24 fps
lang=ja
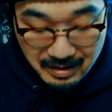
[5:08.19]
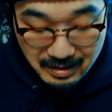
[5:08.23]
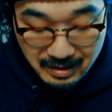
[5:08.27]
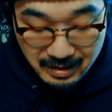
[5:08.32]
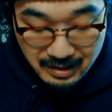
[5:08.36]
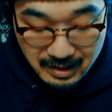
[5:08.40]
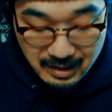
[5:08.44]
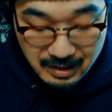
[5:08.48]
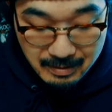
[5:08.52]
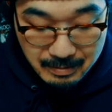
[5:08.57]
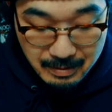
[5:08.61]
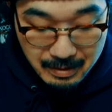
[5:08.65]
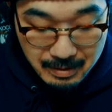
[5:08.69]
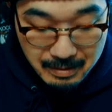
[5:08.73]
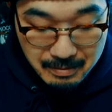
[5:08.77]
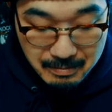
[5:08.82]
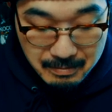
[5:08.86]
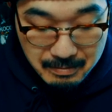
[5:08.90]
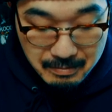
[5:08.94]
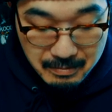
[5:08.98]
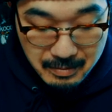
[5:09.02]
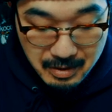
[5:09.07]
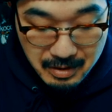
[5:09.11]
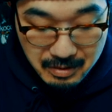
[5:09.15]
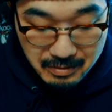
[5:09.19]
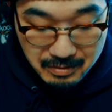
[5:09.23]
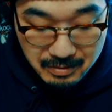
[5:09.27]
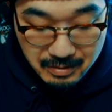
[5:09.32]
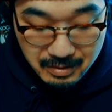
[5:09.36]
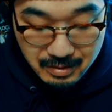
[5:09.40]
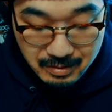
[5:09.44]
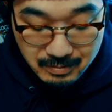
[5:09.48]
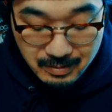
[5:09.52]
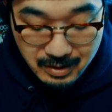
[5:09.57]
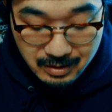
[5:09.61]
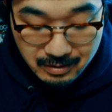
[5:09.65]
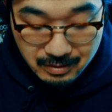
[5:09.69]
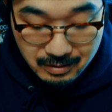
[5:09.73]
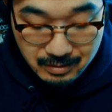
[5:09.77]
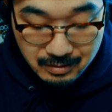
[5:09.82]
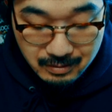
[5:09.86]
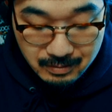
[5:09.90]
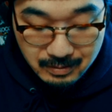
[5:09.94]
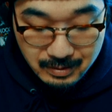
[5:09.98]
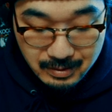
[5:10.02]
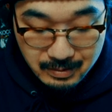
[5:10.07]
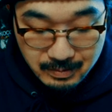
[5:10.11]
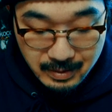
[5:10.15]
で、にばんめの妻と
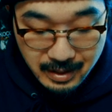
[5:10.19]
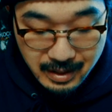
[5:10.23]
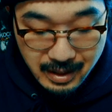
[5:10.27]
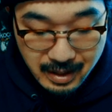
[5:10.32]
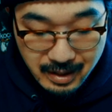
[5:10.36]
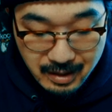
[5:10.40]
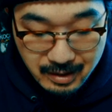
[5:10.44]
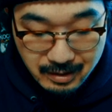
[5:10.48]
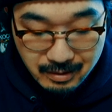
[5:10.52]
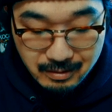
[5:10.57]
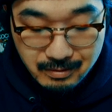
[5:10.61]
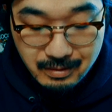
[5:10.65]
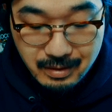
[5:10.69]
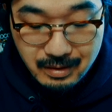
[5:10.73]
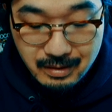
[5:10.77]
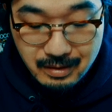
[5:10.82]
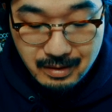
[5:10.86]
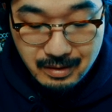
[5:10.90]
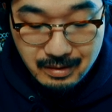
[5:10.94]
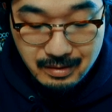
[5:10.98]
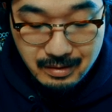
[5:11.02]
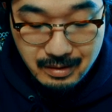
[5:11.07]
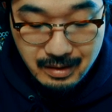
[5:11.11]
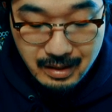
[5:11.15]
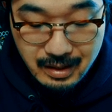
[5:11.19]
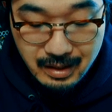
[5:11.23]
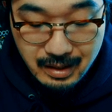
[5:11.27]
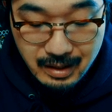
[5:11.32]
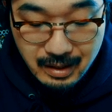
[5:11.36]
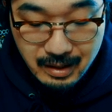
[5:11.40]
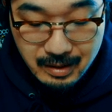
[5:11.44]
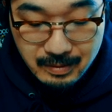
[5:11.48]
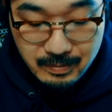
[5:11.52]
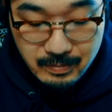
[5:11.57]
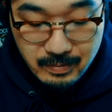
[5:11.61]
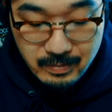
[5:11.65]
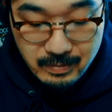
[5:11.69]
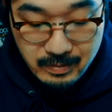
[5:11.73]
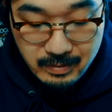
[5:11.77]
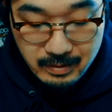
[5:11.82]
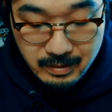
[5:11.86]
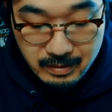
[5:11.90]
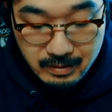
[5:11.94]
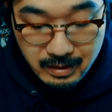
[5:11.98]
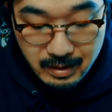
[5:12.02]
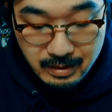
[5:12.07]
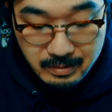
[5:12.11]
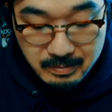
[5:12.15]
の娘、ケイトリンですね。
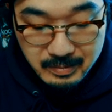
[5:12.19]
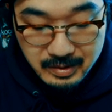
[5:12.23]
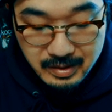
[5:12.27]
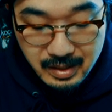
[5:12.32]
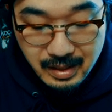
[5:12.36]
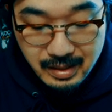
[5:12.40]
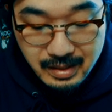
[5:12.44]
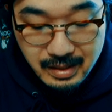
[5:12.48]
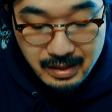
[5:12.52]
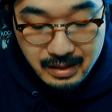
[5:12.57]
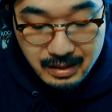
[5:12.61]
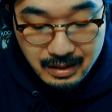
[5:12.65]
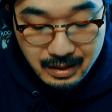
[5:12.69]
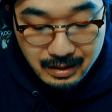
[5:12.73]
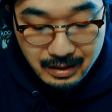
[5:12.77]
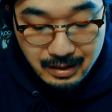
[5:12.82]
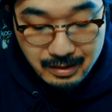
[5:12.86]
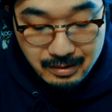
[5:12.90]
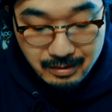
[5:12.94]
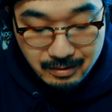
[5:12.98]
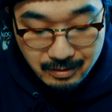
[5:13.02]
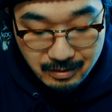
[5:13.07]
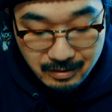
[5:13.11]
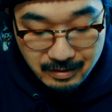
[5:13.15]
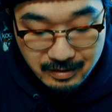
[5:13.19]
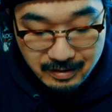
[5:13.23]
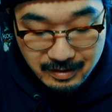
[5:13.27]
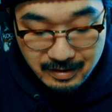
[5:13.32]
は、もう写真家ですと。